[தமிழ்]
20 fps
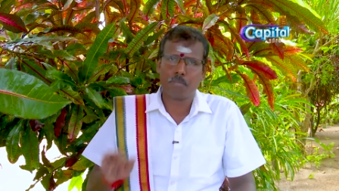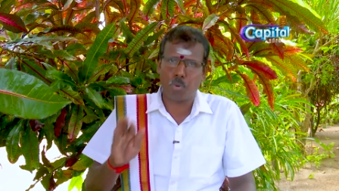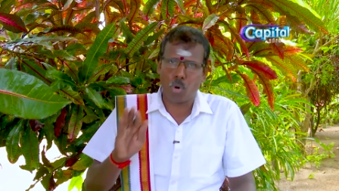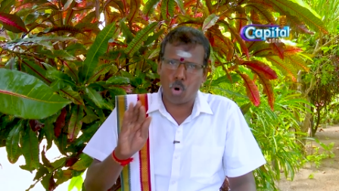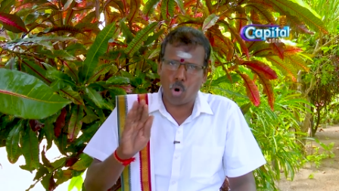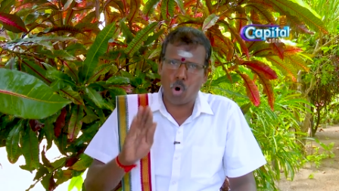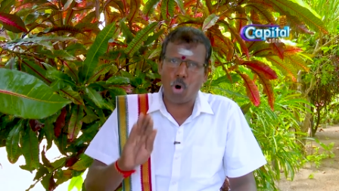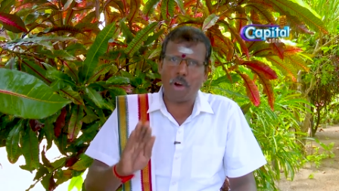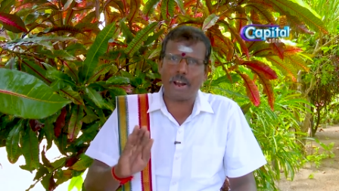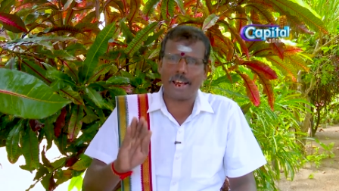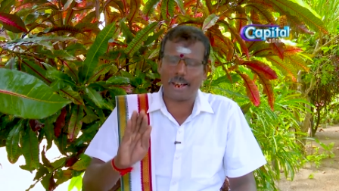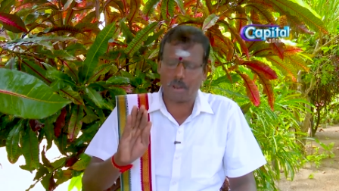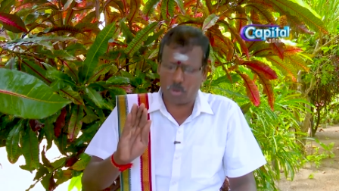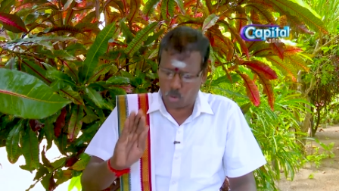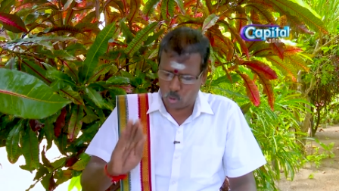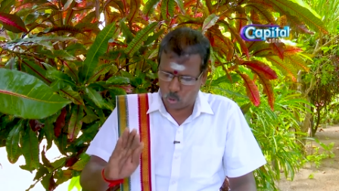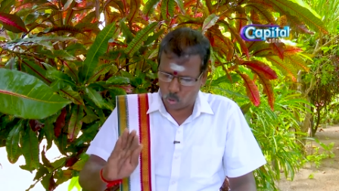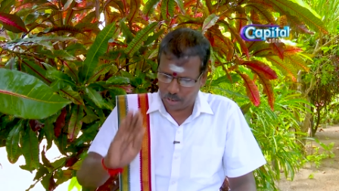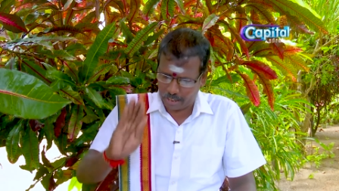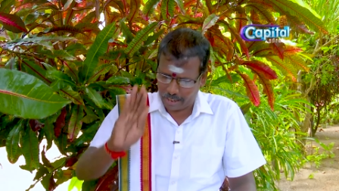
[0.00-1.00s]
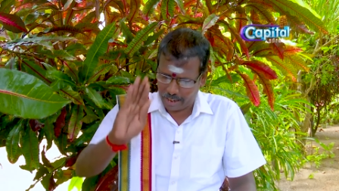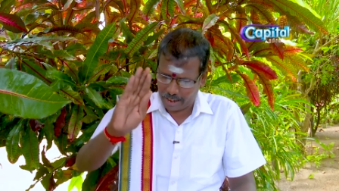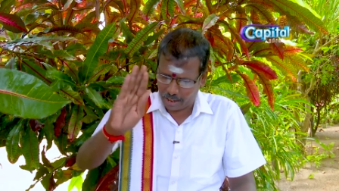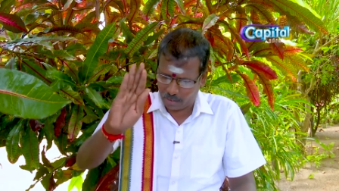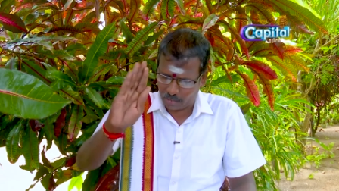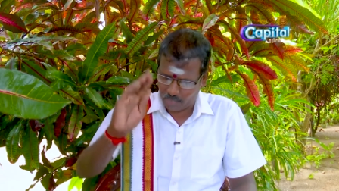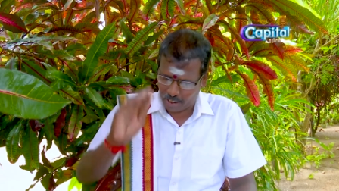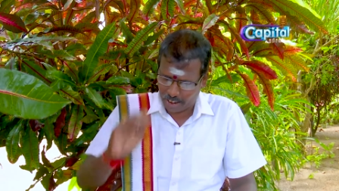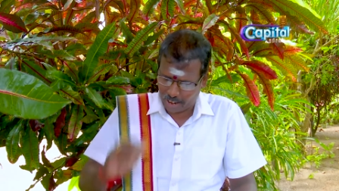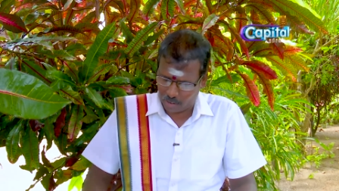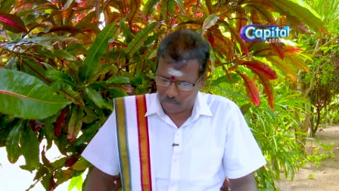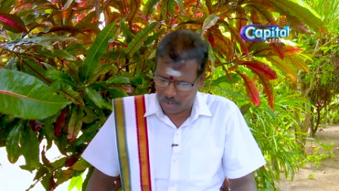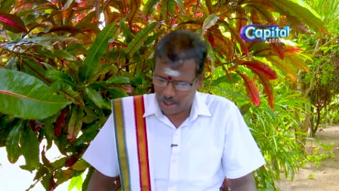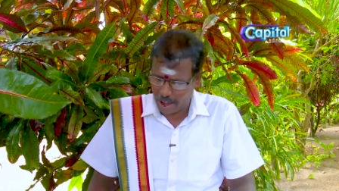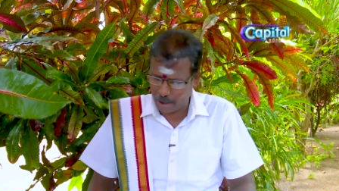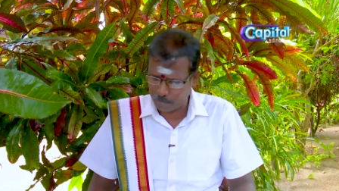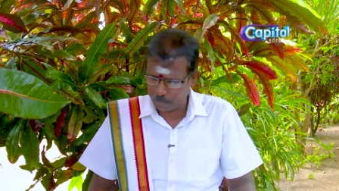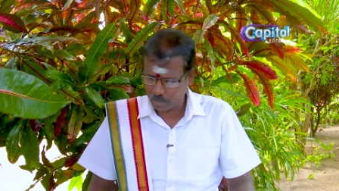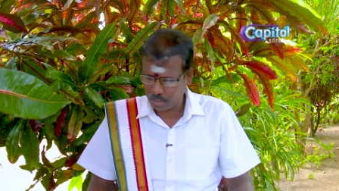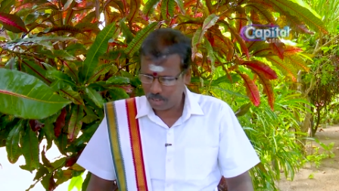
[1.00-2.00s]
போன கொழுனன் வரவே